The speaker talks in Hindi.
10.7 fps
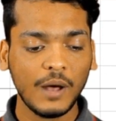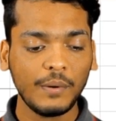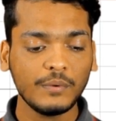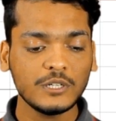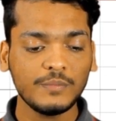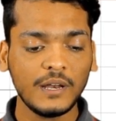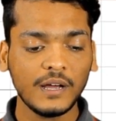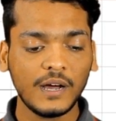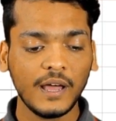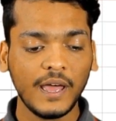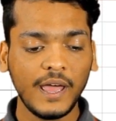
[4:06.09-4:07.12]
यहाँ पर मुझे
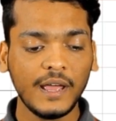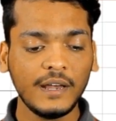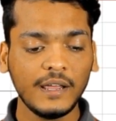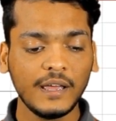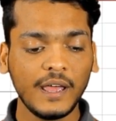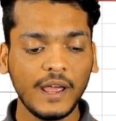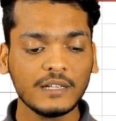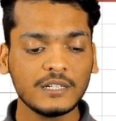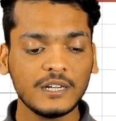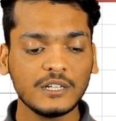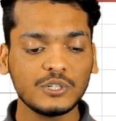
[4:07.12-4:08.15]
मिलेगा एन
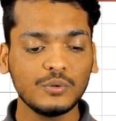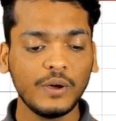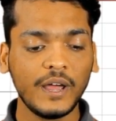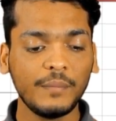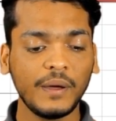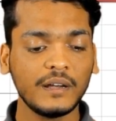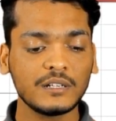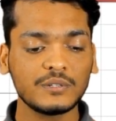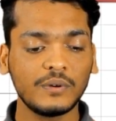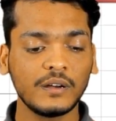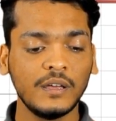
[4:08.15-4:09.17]
एक्स रेस टू एन
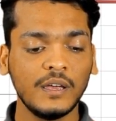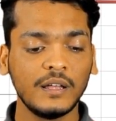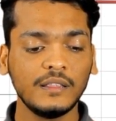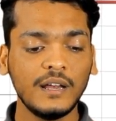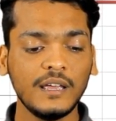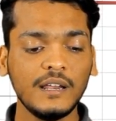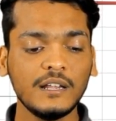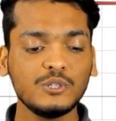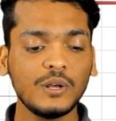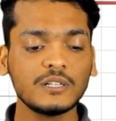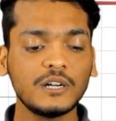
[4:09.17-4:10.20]
माइनस वन देन ई
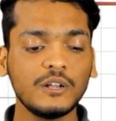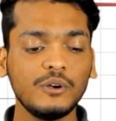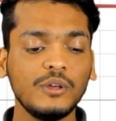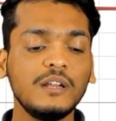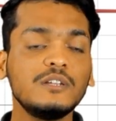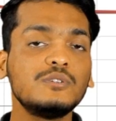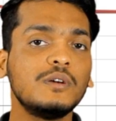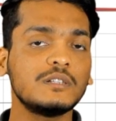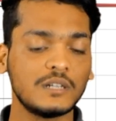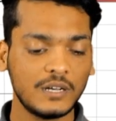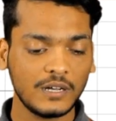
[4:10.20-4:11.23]
रेस टू एक्स का डेरिवेटिव ई रेस टू
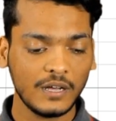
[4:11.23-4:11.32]
एक्स